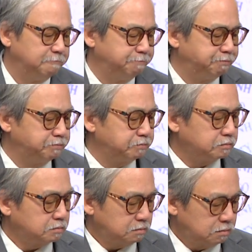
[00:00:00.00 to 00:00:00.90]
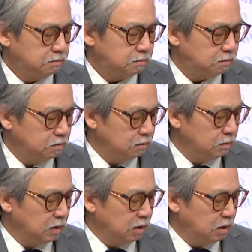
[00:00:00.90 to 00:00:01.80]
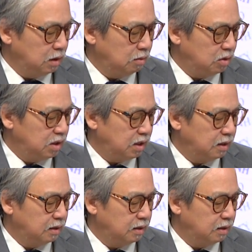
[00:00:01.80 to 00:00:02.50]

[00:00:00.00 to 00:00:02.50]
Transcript: dạ dạ cảm ơn thầy không có gì